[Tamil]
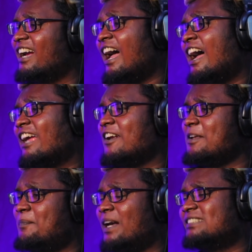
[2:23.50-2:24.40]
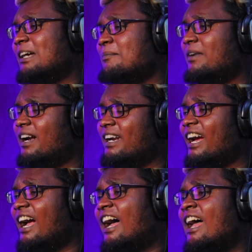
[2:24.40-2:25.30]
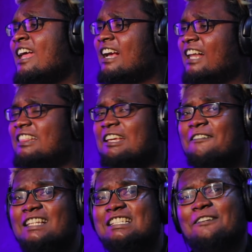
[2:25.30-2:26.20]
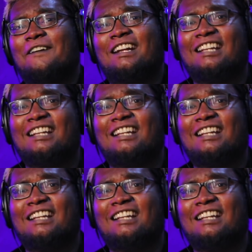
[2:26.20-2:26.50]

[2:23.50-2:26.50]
கழுதா ஐயோ நிப்பாசம் அழகா கத்தி வச்சு